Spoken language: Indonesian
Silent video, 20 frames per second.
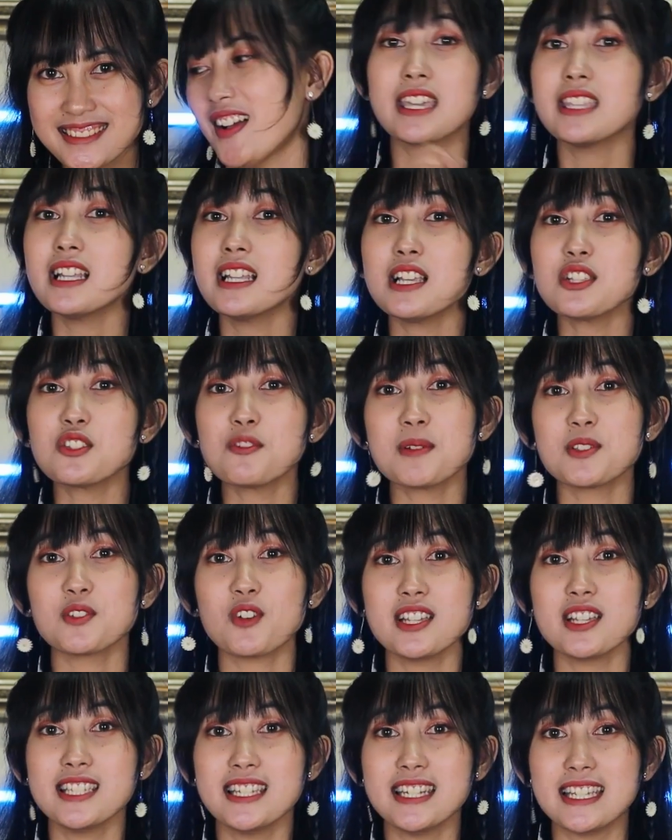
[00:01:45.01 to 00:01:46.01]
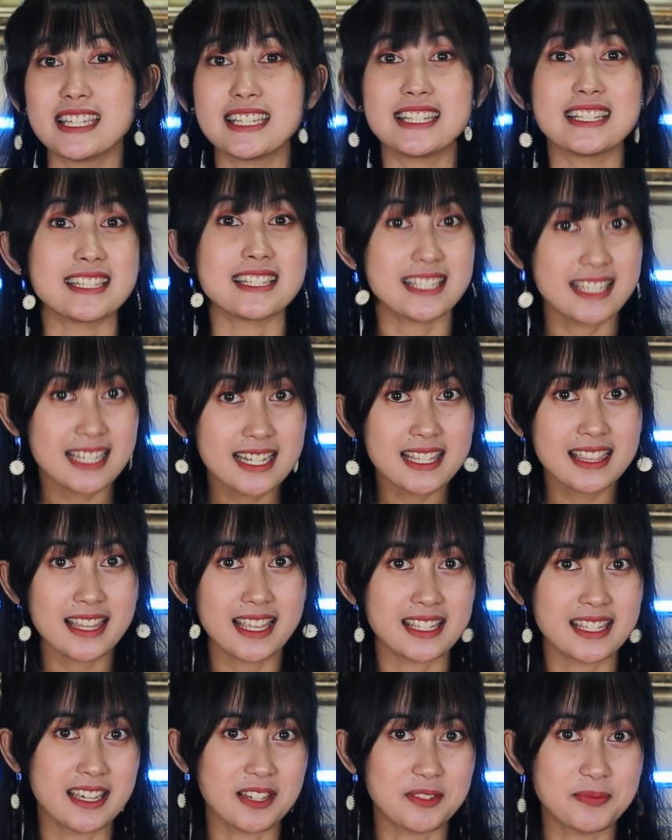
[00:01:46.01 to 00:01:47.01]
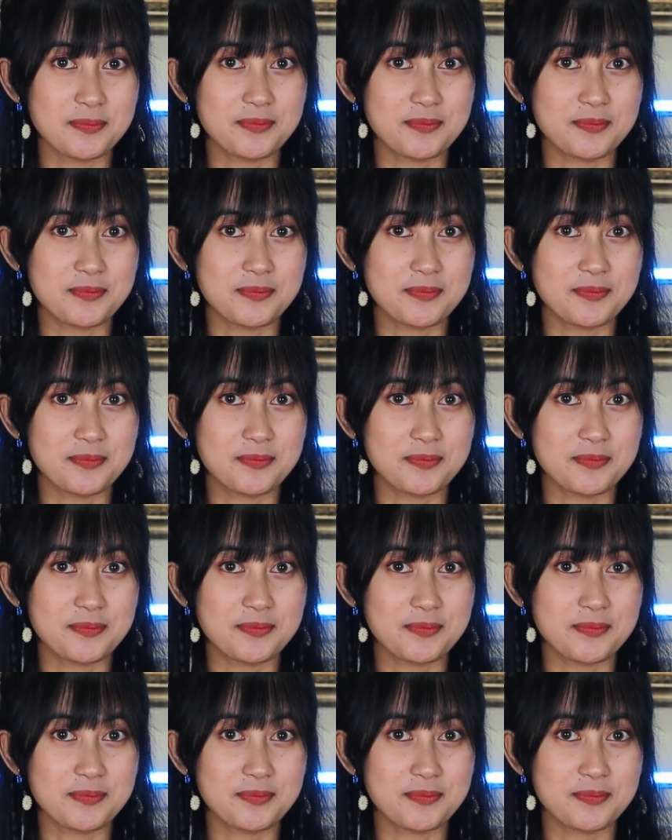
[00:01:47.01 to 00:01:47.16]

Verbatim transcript: Kita langsung masuk aja deh ke ceritanya.